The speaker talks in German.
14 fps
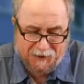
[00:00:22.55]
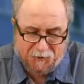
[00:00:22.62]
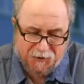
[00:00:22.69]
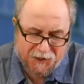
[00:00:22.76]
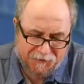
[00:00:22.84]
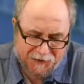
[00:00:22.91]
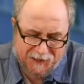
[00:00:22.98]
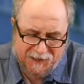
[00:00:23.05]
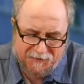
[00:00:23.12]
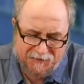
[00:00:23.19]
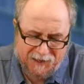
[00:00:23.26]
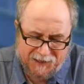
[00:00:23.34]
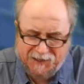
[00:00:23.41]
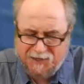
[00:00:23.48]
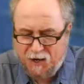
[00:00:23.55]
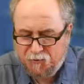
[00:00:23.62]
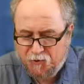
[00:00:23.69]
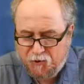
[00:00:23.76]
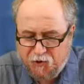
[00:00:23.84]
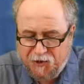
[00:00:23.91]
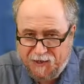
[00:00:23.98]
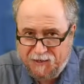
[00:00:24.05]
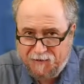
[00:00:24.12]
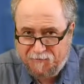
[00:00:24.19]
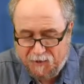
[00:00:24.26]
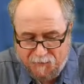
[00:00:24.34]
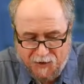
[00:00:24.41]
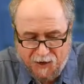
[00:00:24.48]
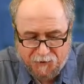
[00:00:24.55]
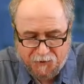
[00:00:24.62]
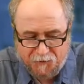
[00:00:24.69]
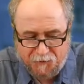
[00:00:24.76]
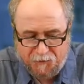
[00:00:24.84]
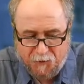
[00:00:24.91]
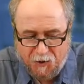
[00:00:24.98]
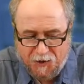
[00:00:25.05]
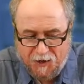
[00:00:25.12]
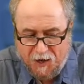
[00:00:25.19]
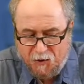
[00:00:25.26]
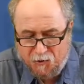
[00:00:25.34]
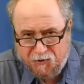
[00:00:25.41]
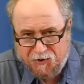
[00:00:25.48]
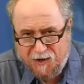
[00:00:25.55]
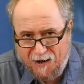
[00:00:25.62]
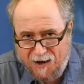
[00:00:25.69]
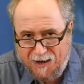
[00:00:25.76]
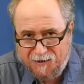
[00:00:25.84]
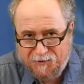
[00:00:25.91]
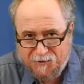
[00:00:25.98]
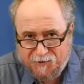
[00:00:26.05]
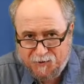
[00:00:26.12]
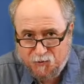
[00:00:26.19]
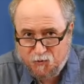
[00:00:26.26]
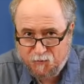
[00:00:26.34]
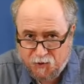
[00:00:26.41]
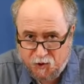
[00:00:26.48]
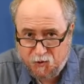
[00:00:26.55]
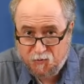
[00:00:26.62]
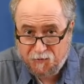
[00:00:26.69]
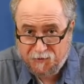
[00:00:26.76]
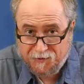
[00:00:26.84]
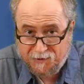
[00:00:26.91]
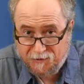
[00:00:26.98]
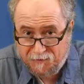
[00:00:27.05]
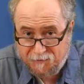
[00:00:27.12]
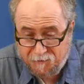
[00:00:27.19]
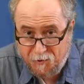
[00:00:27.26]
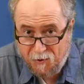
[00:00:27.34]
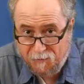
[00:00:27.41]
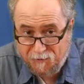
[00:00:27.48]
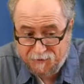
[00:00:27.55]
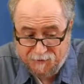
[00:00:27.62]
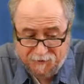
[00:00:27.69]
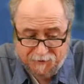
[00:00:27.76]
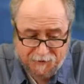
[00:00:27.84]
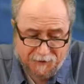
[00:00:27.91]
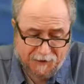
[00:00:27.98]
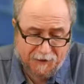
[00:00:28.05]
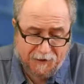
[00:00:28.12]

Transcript: Und es verging wieder genauso schnell wie im Jahr zuvor und die Ereignisse überschlugen sich förmlich.